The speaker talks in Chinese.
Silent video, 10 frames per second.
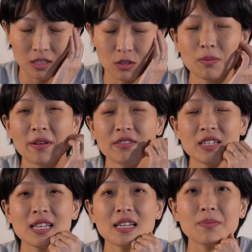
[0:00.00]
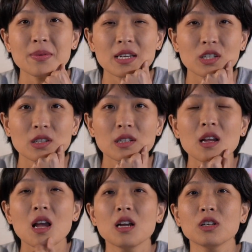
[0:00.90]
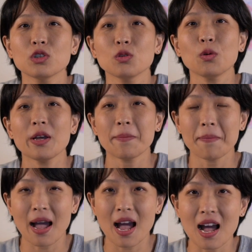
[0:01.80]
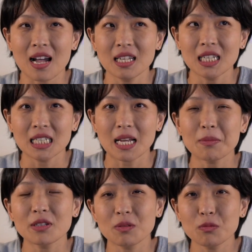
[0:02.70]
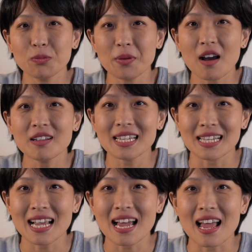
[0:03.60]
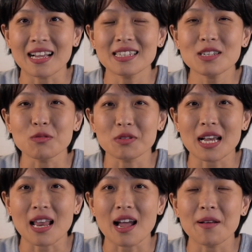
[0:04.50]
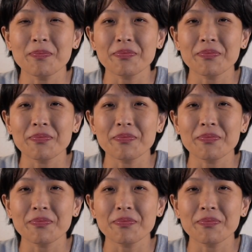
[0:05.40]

其中百分之三的毕业生是会把他们的目标写下来记录下来。